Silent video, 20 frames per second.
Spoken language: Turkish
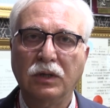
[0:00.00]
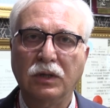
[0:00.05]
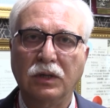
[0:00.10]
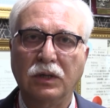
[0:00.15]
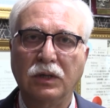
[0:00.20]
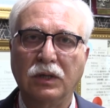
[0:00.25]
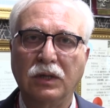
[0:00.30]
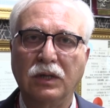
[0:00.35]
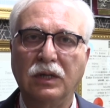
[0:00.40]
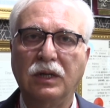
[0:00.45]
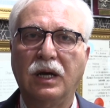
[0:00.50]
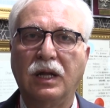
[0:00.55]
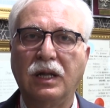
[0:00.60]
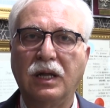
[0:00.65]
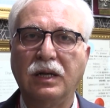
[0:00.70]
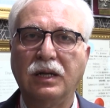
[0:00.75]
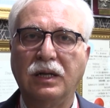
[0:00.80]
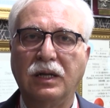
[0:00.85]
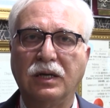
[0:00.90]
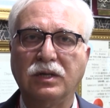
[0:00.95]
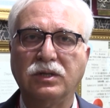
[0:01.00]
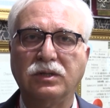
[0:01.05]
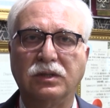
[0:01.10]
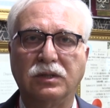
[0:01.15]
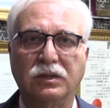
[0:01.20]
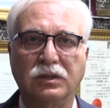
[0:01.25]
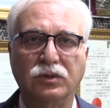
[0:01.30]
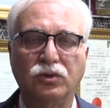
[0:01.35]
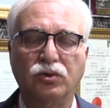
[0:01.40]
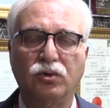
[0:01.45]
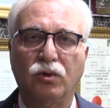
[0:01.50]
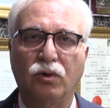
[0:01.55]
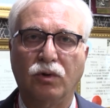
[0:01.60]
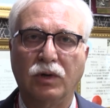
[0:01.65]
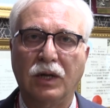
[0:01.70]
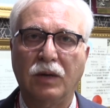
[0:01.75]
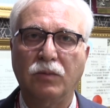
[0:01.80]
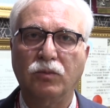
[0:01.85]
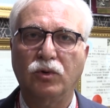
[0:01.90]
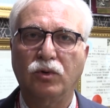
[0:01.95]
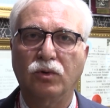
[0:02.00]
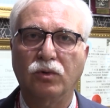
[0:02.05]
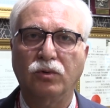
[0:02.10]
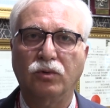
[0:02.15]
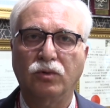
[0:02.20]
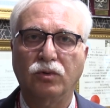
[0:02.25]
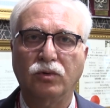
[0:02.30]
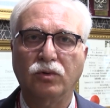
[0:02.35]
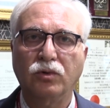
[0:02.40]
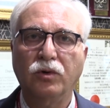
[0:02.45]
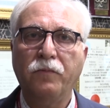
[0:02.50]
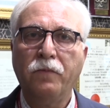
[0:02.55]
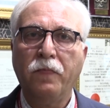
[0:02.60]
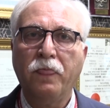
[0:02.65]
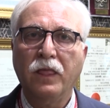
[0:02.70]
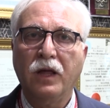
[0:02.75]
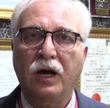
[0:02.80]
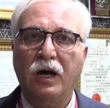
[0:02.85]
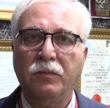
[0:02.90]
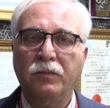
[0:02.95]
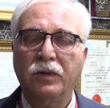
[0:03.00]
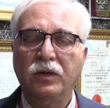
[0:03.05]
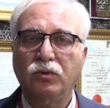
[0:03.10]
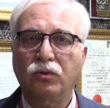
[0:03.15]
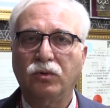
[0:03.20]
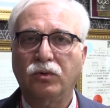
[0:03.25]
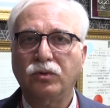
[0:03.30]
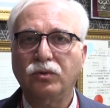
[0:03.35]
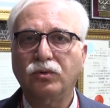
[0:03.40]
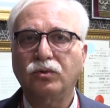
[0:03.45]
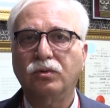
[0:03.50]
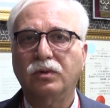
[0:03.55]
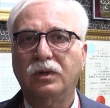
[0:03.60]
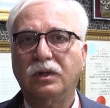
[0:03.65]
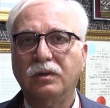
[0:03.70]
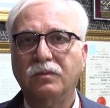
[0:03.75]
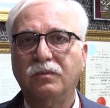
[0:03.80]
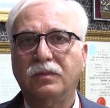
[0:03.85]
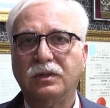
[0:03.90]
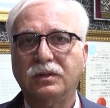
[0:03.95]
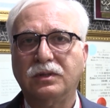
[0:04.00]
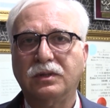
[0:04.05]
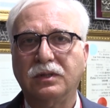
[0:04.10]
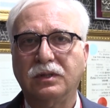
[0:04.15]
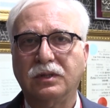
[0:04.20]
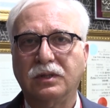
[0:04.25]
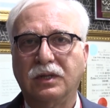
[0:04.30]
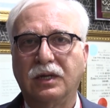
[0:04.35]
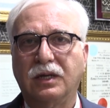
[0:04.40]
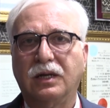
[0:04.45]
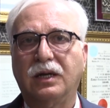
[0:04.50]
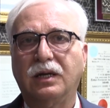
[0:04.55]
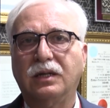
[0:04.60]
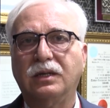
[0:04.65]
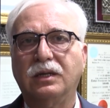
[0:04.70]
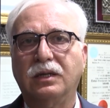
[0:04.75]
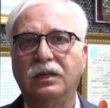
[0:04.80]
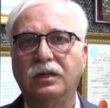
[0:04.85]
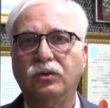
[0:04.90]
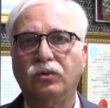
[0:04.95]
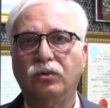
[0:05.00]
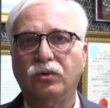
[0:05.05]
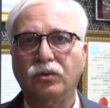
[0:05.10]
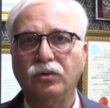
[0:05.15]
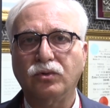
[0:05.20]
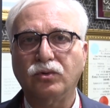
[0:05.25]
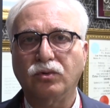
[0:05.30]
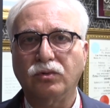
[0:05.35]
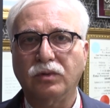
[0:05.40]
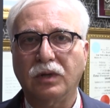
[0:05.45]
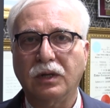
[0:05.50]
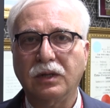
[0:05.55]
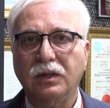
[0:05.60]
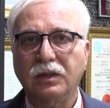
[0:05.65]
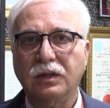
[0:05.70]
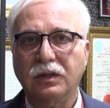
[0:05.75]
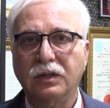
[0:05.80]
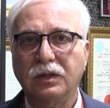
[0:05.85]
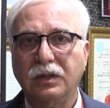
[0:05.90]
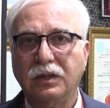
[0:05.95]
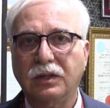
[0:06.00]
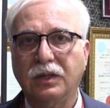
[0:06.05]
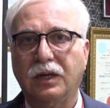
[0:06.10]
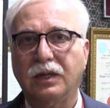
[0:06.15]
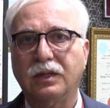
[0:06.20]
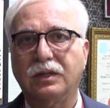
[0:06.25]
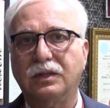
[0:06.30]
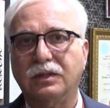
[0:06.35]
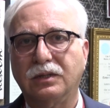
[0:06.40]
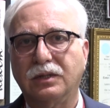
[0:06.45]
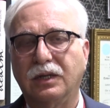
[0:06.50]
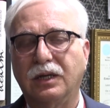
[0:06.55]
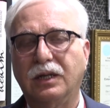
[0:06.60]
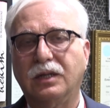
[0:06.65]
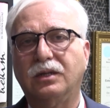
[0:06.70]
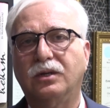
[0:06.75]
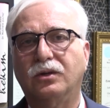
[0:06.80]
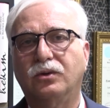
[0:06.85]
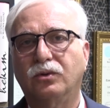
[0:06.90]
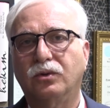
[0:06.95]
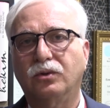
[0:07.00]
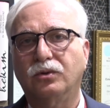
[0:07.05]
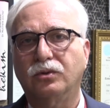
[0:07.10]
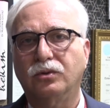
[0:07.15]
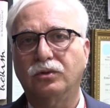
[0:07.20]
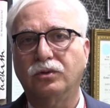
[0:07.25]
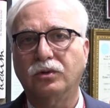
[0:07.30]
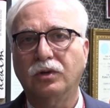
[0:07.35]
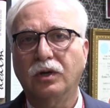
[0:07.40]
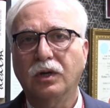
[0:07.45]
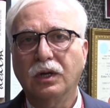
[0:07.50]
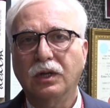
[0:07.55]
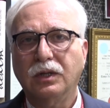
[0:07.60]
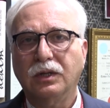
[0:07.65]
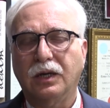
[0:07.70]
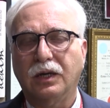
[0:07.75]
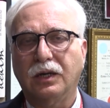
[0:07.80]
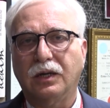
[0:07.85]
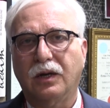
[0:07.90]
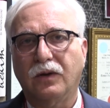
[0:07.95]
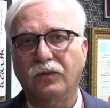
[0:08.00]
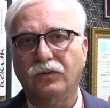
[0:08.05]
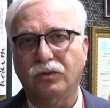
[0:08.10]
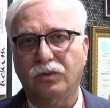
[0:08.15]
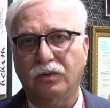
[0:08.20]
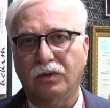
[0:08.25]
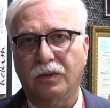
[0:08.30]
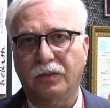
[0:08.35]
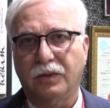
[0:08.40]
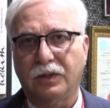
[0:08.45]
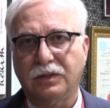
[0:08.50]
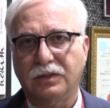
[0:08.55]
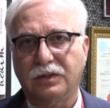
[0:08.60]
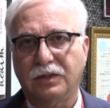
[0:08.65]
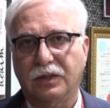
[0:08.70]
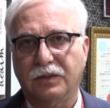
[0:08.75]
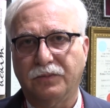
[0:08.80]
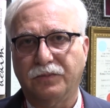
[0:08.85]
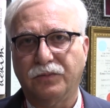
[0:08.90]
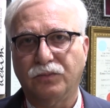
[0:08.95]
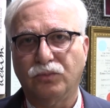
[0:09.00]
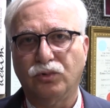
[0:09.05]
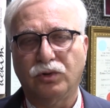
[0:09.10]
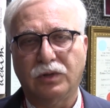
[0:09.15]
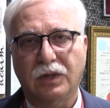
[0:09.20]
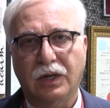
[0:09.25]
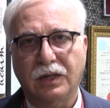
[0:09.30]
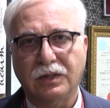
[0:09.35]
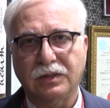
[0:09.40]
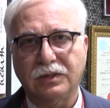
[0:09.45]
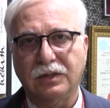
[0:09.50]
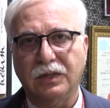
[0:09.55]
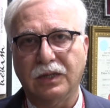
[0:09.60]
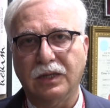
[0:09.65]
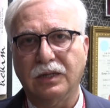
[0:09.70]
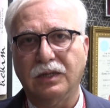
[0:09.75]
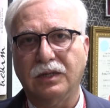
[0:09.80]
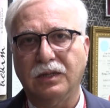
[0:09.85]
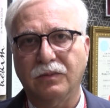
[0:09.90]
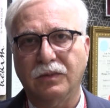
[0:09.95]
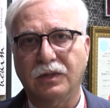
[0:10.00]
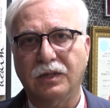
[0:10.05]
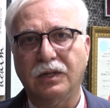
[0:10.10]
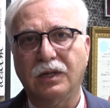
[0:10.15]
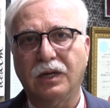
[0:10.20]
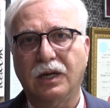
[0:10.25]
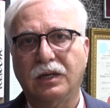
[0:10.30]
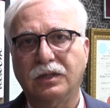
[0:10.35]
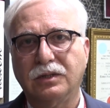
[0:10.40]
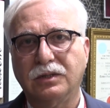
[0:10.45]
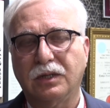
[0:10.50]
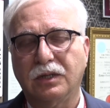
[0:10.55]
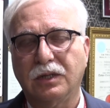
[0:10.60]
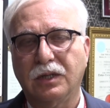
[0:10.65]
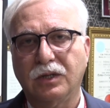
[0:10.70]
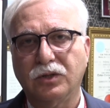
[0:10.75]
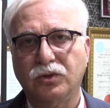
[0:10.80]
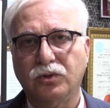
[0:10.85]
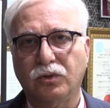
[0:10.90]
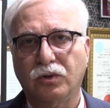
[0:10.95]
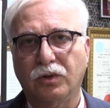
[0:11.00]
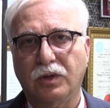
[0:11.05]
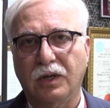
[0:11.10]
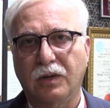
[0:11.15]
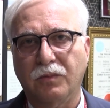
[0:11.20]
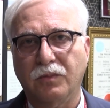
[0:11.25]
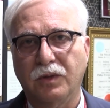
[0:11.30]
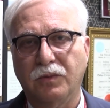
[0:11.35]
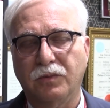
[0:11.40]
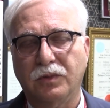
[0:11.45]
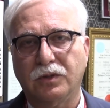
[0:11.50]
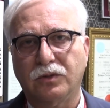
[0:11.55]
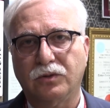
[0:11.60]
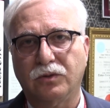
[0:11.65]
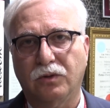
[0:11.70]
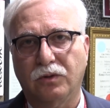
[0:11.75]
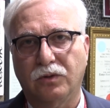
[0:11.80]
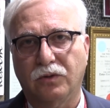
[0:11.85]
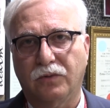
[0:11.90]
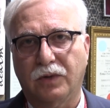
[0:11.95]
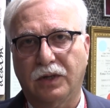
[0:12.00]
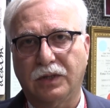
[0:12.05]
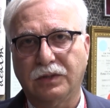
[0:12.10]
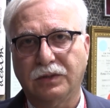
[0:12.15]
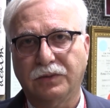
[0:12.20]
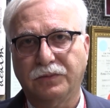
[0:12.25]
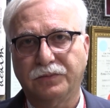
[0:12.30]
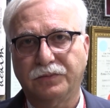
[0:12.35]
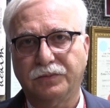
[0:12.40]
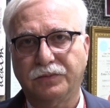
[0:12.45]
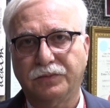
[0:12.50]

ee, inhaler ilaçların çok önemli olduğunu ama doğru kullanılması gerektiğini, doğru kullanıldığı takdirde etkin olduğunu tekrar vurgulamak isterim. Burada hasta eğitiminin gerçekten çok önemli bir rolü var.